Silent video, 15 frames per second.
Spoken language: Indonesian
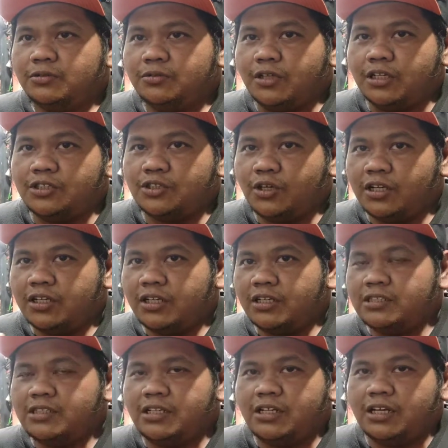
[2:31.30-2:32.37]
bukan soal
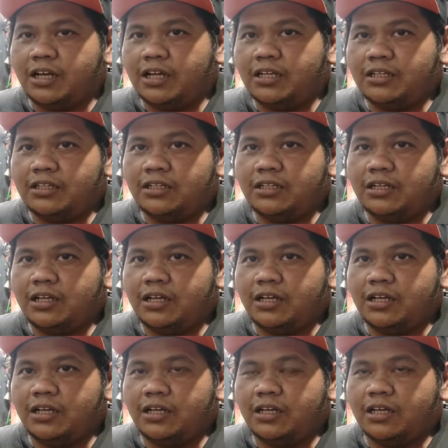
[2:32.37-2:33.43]
kelistrikan
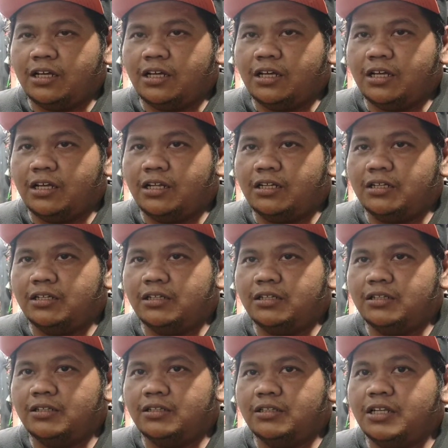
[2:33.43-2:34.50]
dan
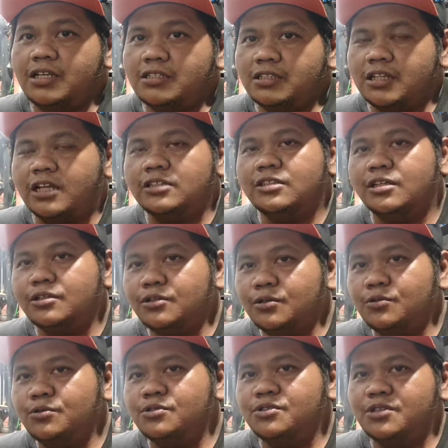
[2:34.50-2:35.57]
di starter
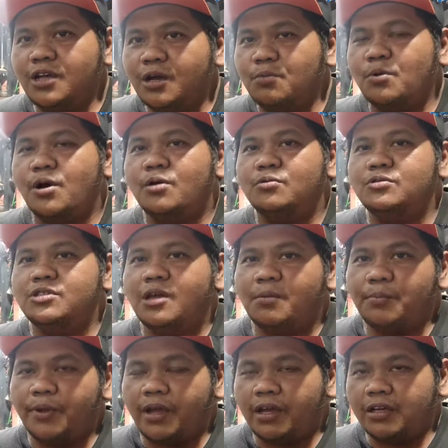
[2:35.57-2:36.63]
terus gak mau
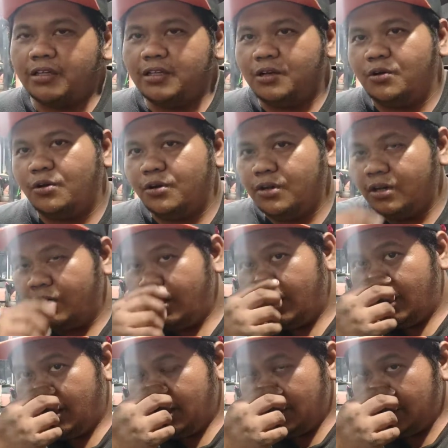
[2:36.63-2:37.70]
sampai aki tekor
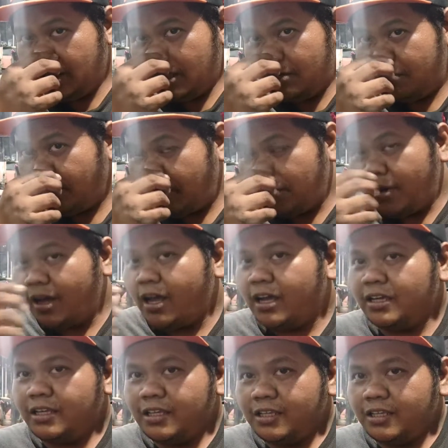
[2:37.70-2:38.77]
dan memang
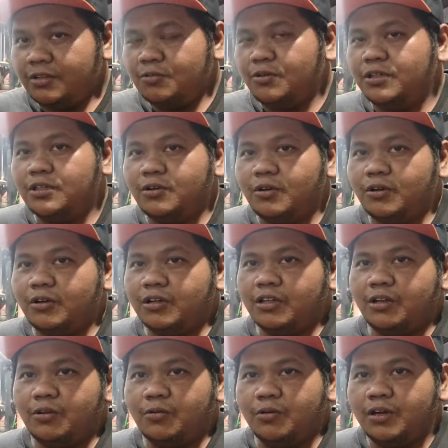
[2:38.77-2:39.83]
akinya juga tekor
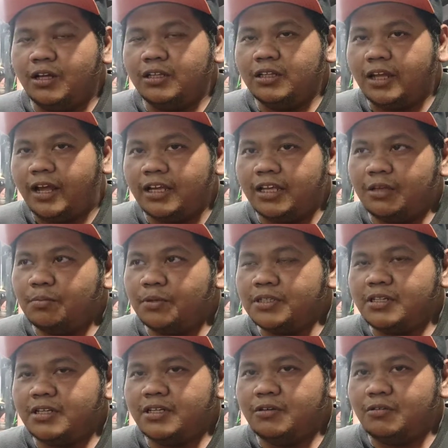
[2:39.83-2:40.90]
jadi gue ganti aki pas
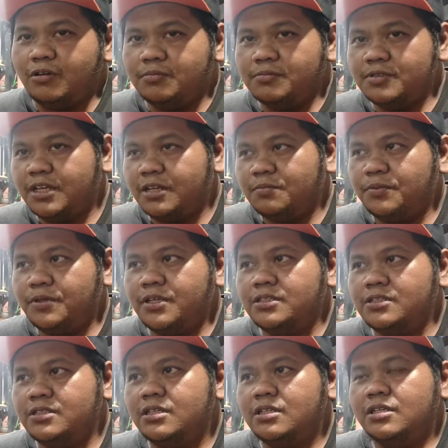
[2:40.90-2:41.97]
lagi gue servis